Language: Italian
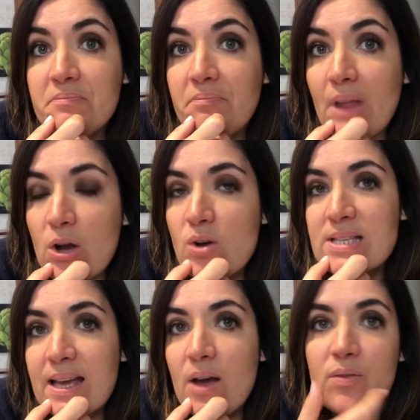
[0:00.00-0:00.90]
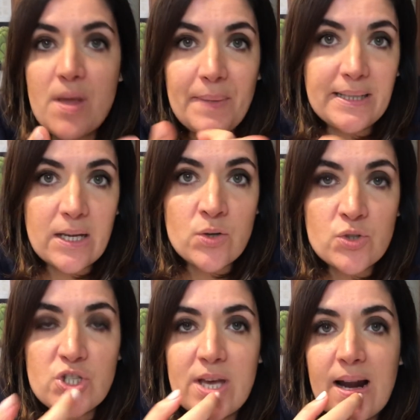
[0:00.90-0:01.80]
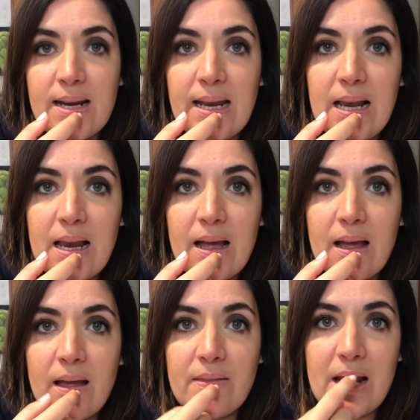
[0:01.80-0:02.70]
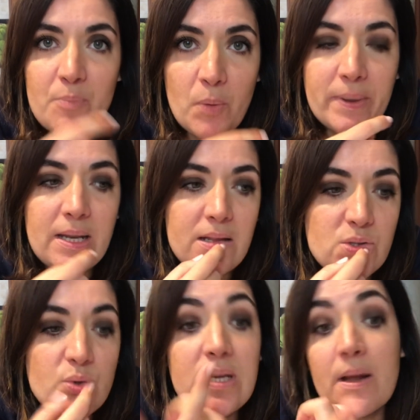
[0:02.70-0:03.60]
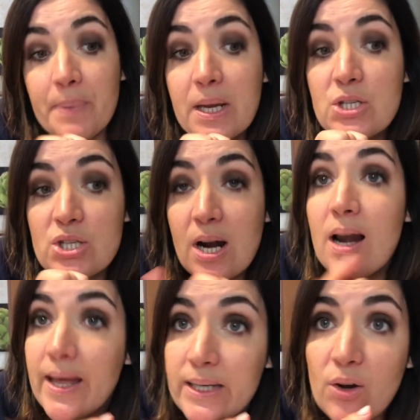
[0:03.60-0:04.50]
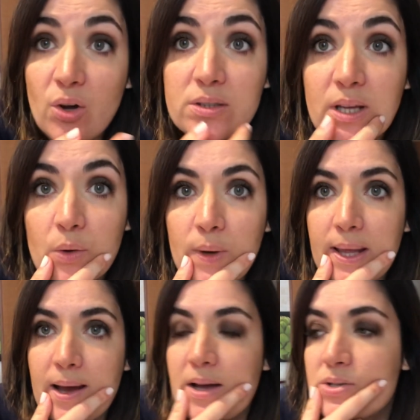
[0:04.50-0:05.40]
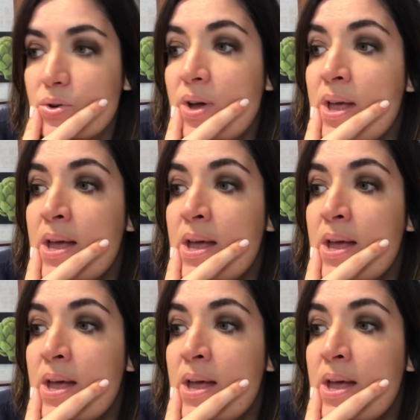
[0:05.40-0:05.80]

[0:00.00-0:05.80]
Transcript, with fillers: cosa che ovviamente non c'era nelle polpettine di zucchine perché c'era la ricotta in quel caso.